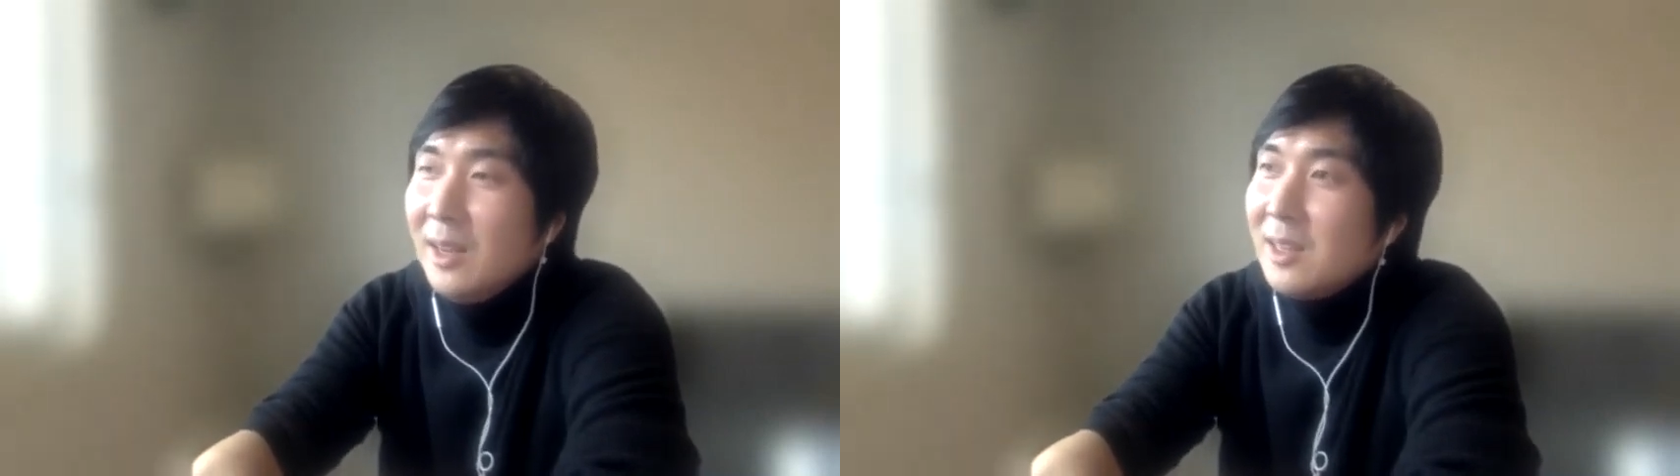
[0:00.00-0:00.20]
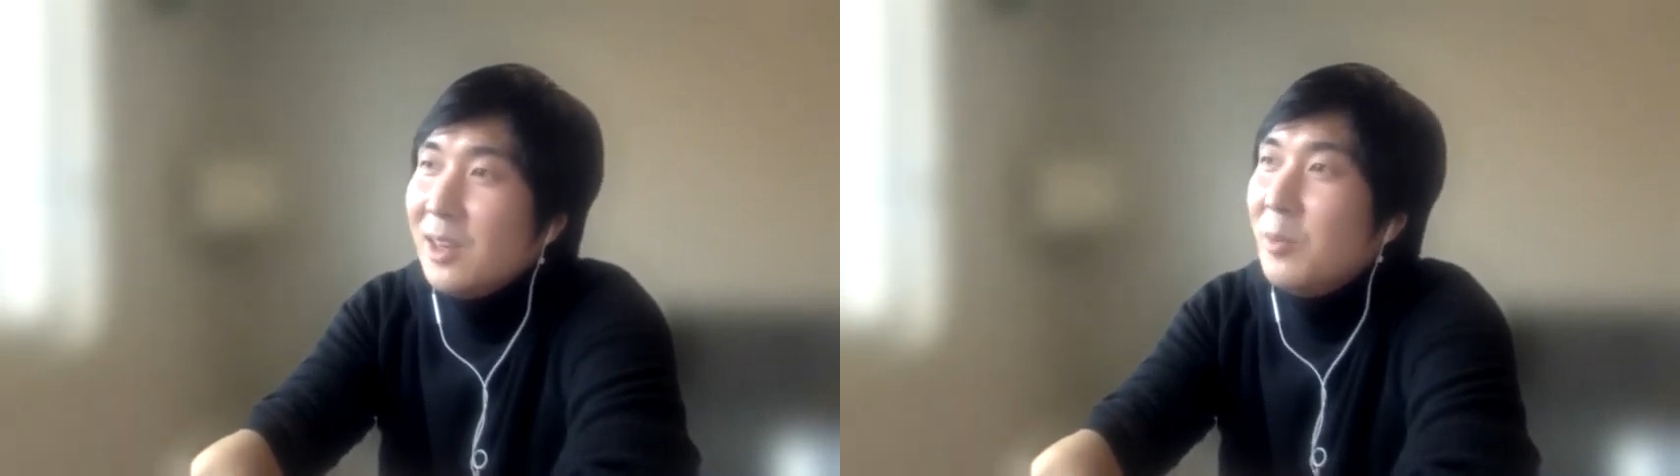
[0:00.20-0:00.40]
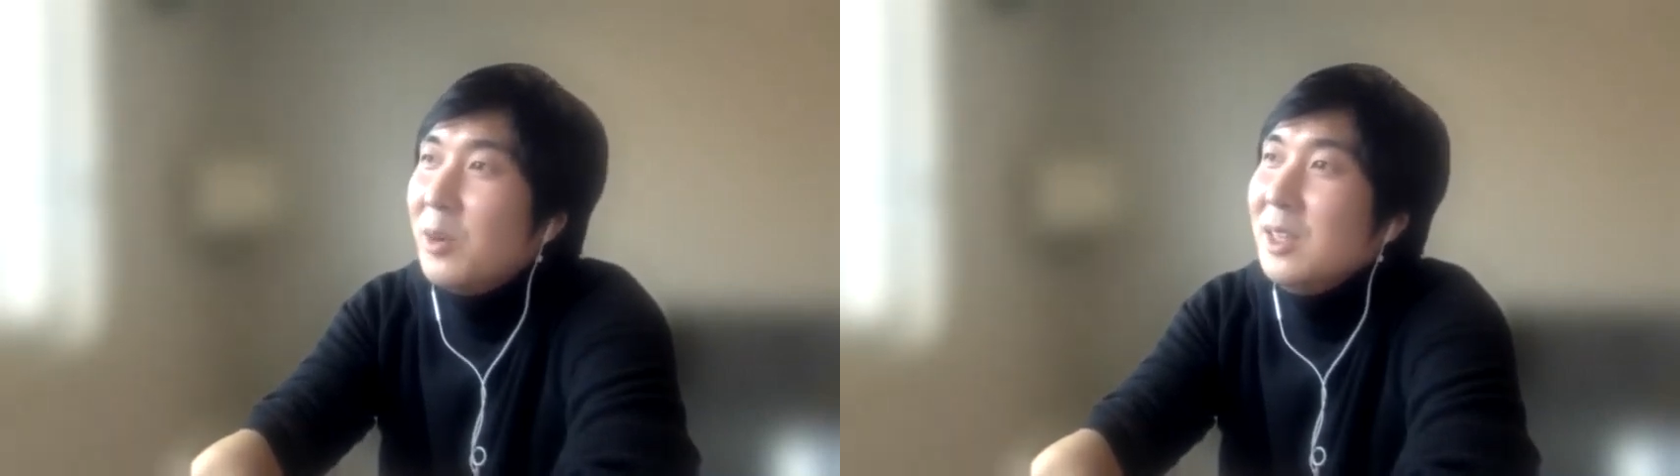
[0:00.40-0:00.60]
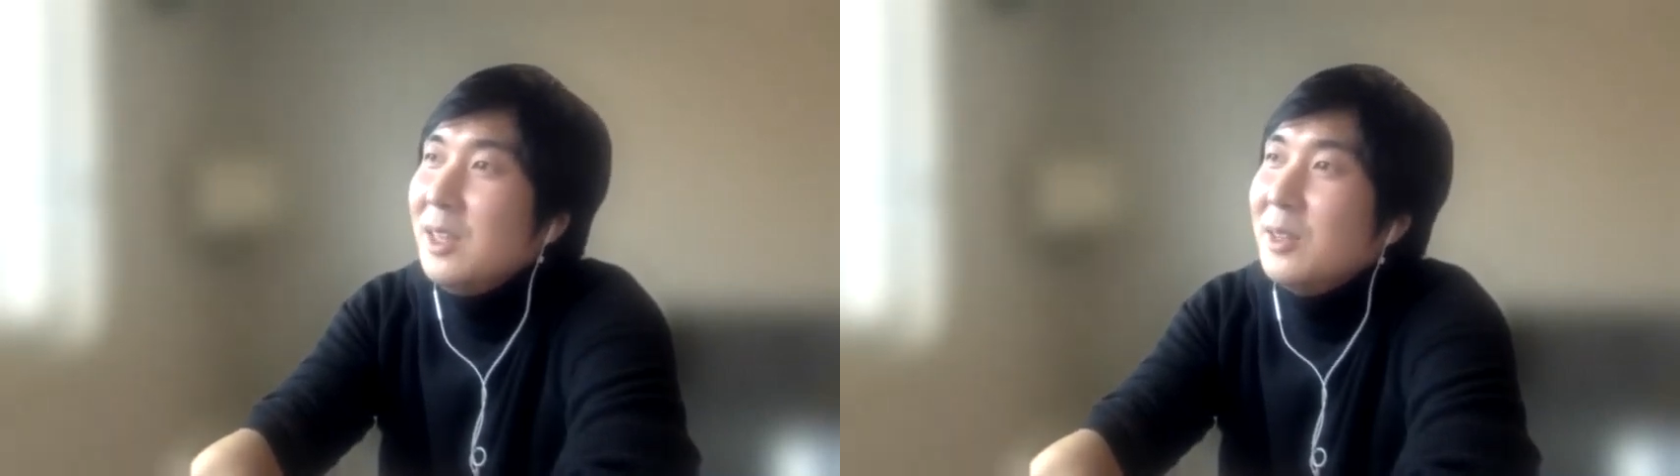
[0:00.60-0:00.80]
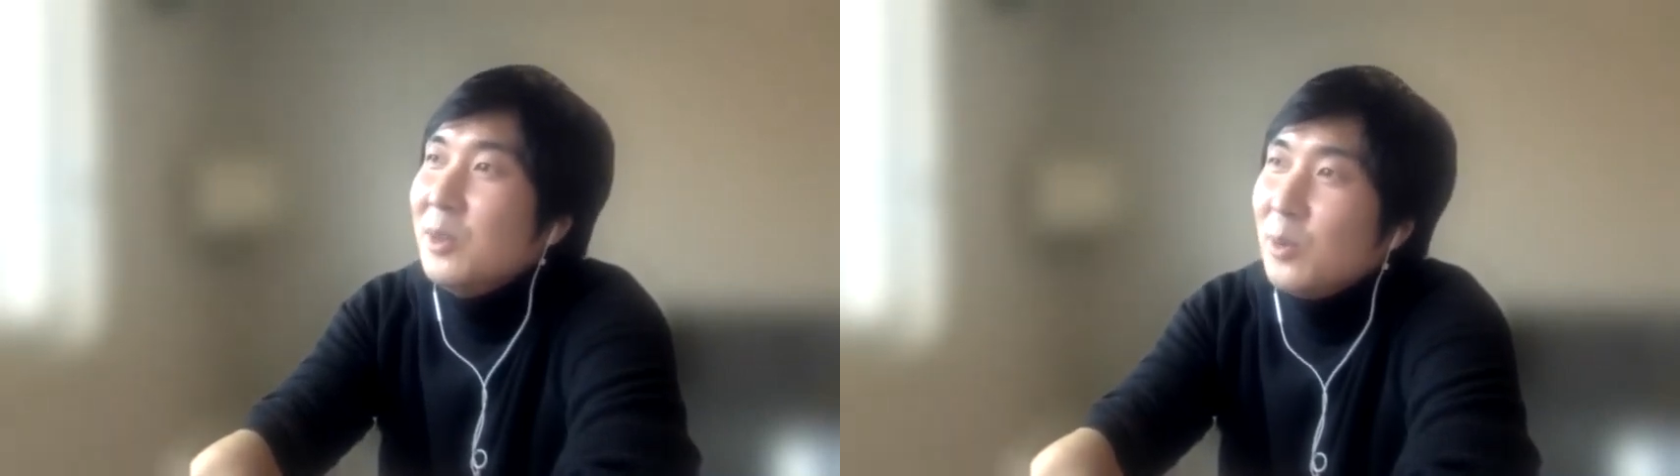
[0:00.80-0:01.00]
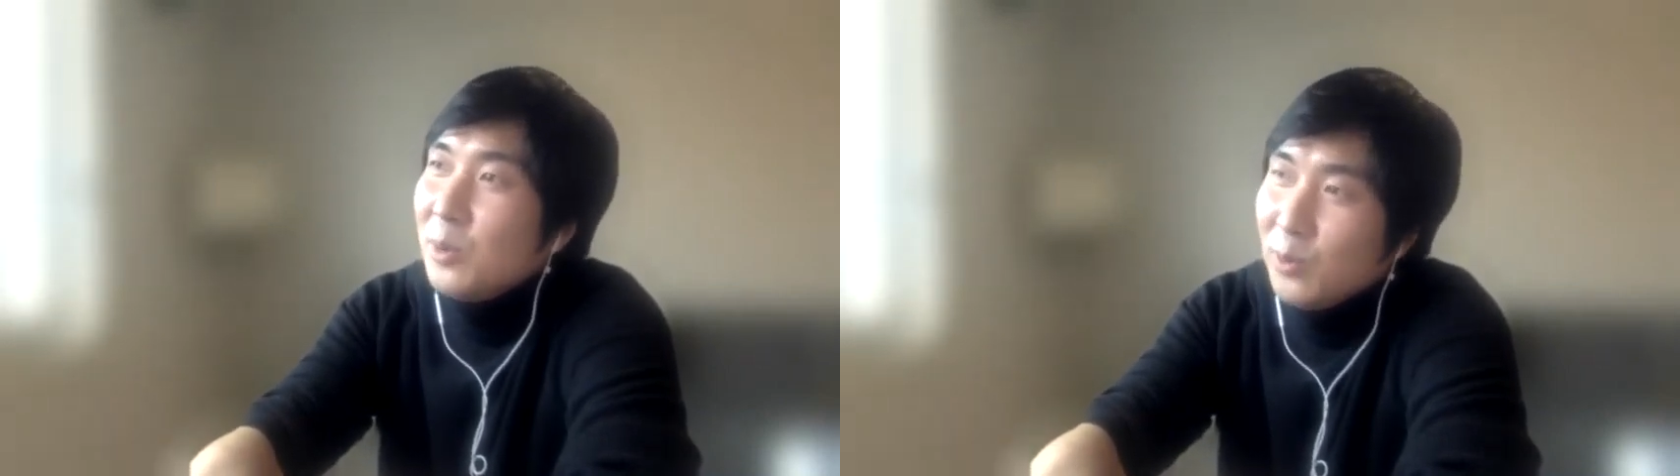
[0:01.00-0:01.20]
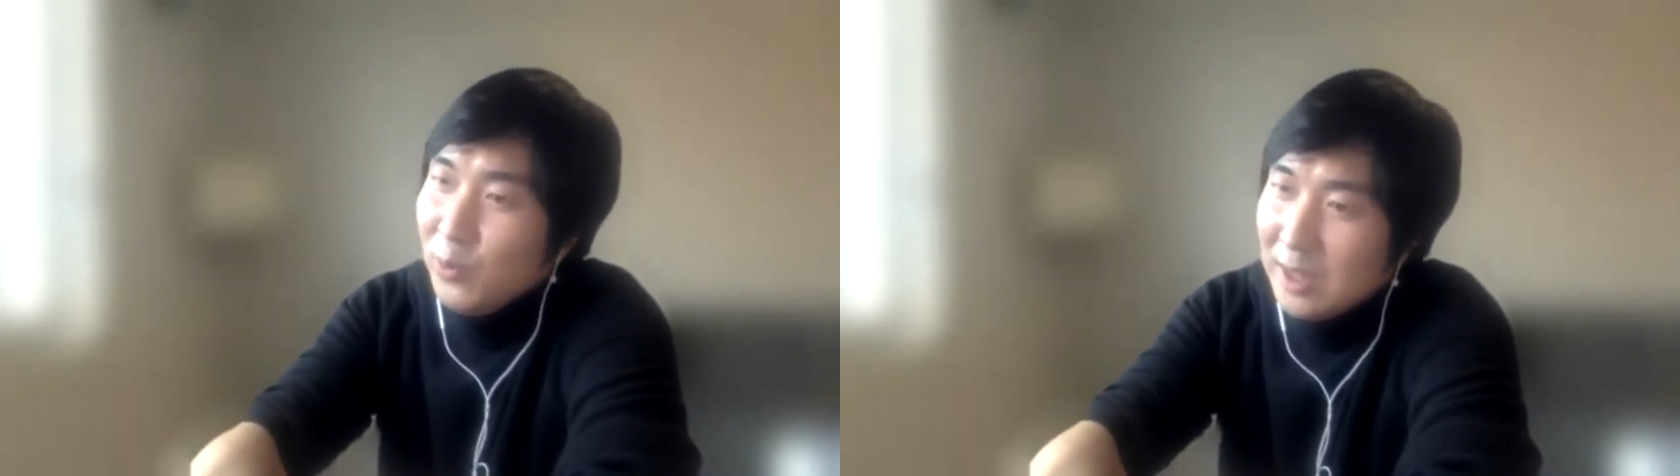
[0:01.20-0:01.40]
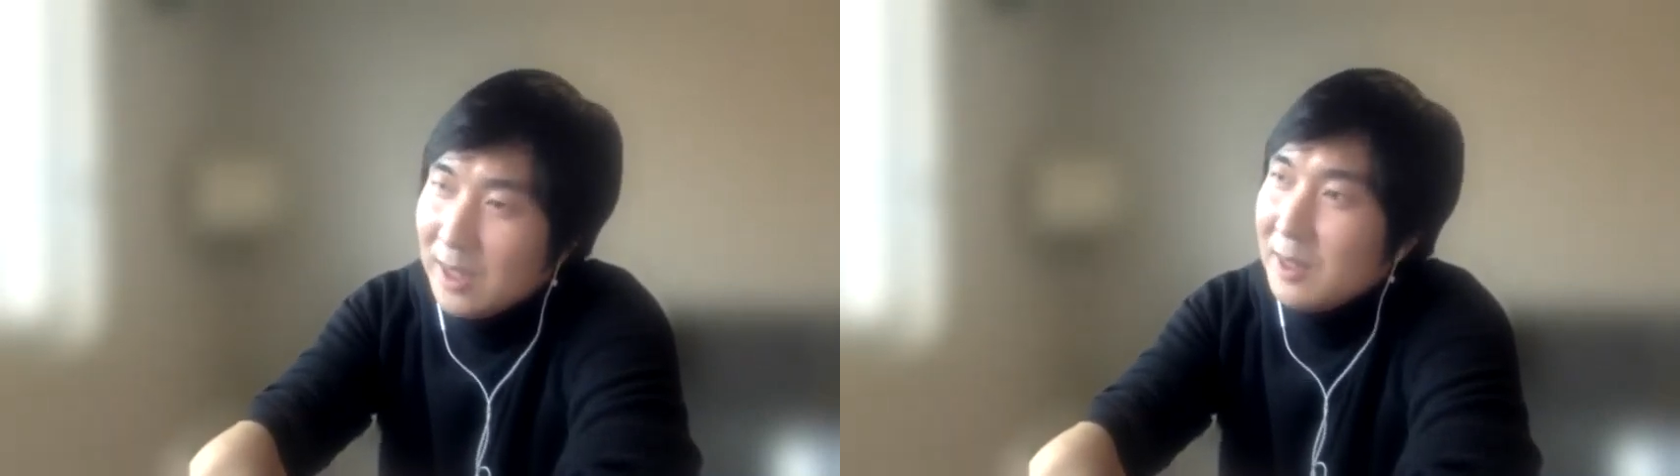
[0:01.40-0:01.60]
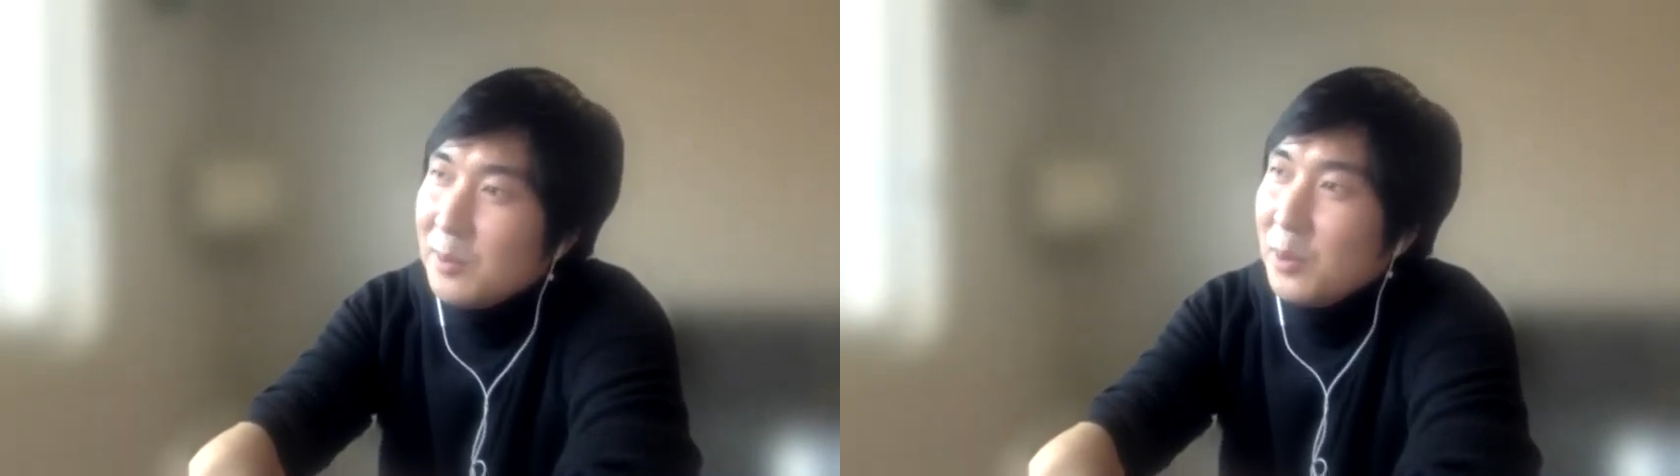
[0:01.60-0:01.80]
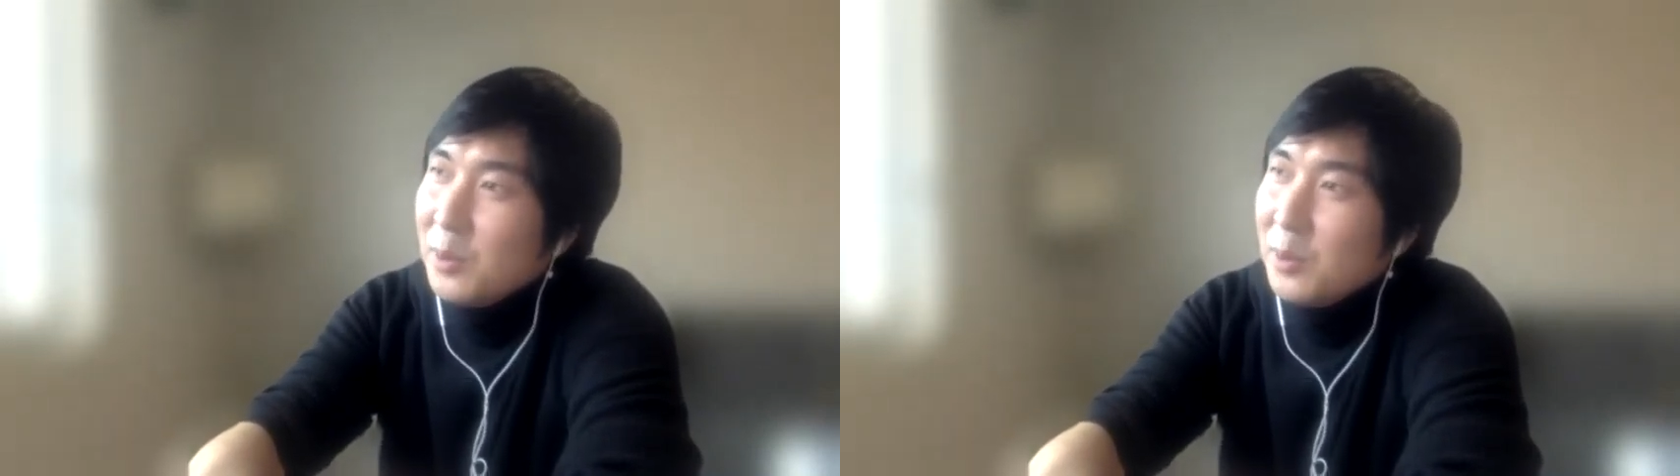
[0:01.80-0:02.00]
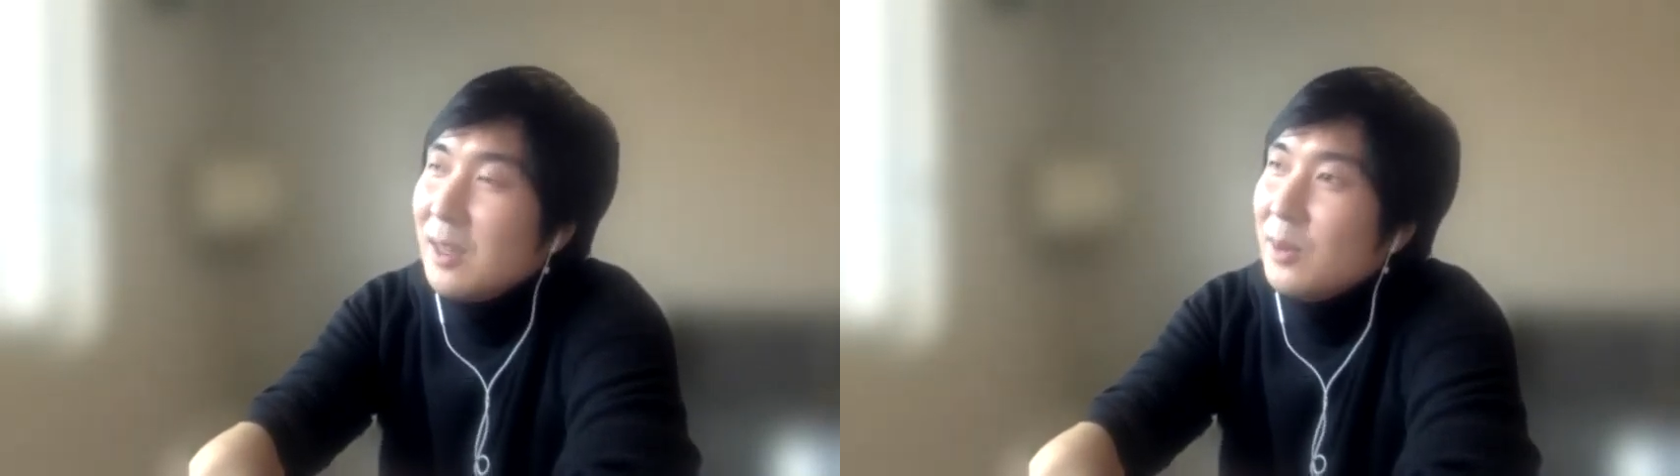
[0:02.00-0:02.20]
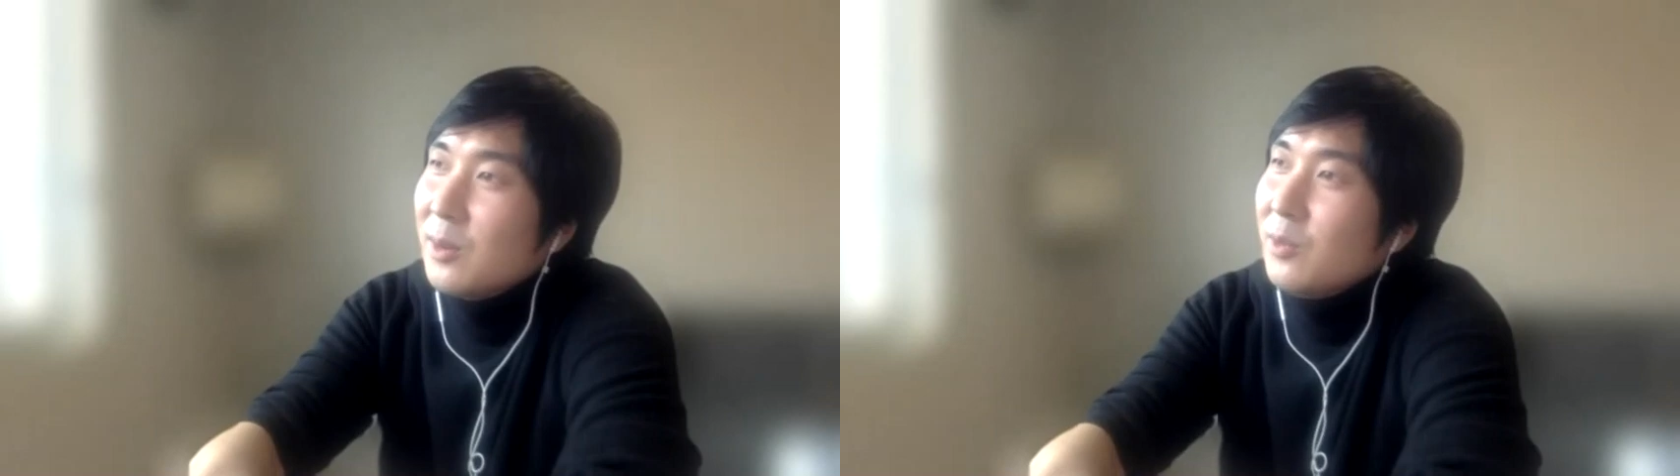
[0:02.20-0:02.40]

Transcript: 그 어머니의 또 윗대를 보니까